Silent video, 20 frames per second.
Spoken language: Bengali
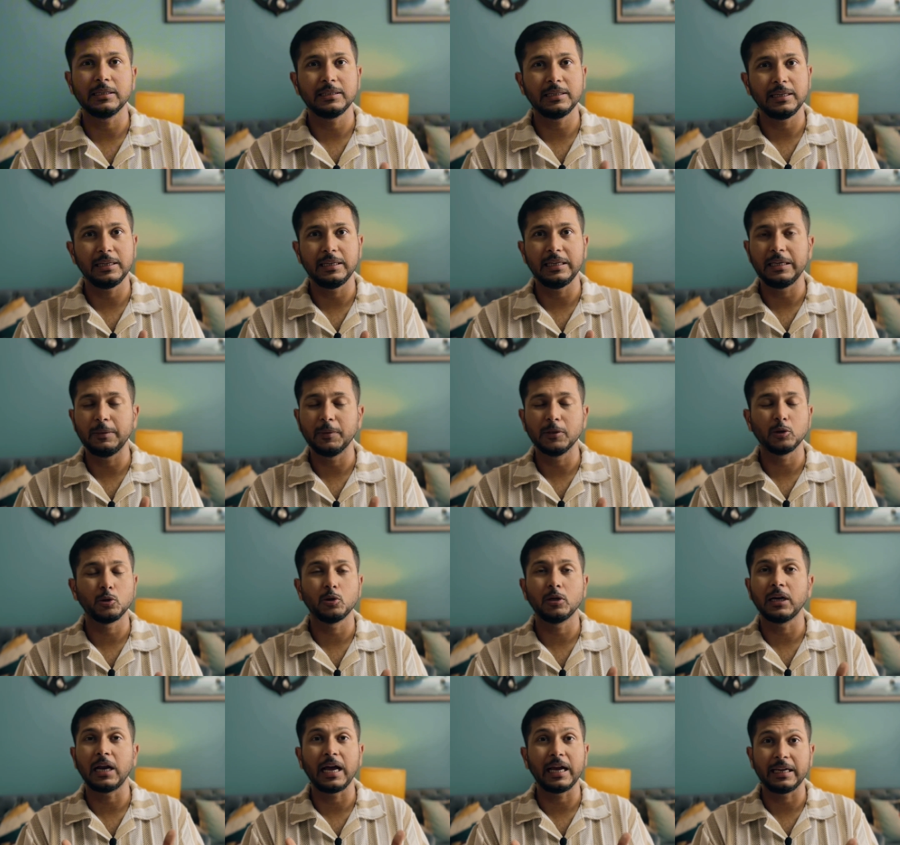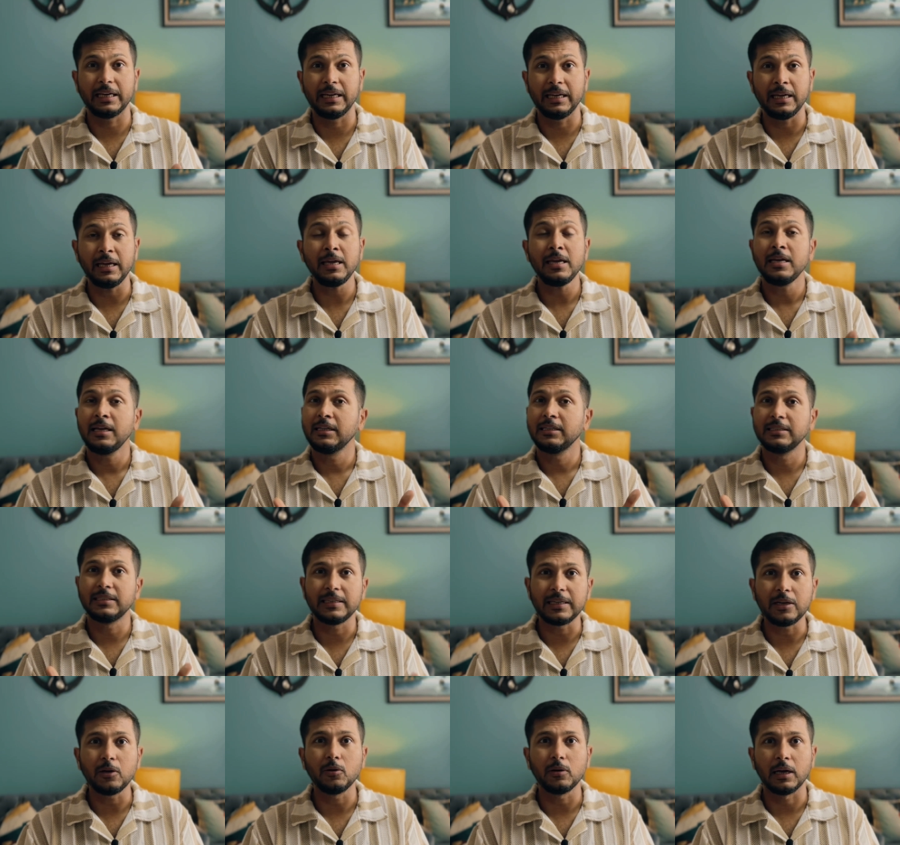সেই নির্বাচনের আগে
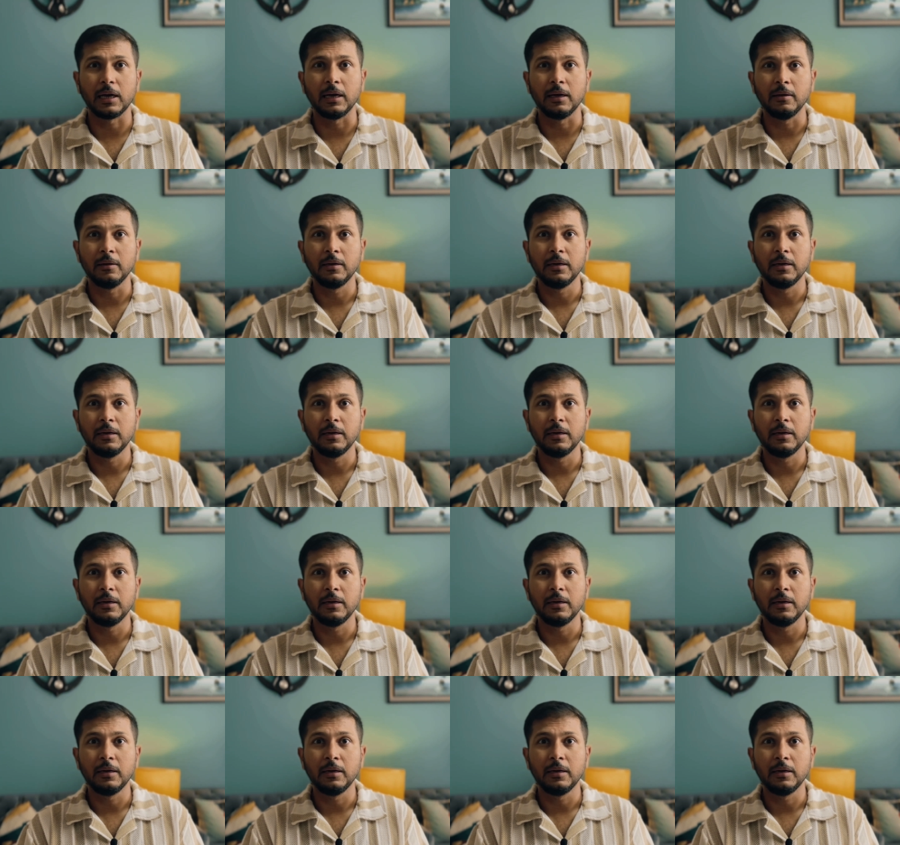ছিল না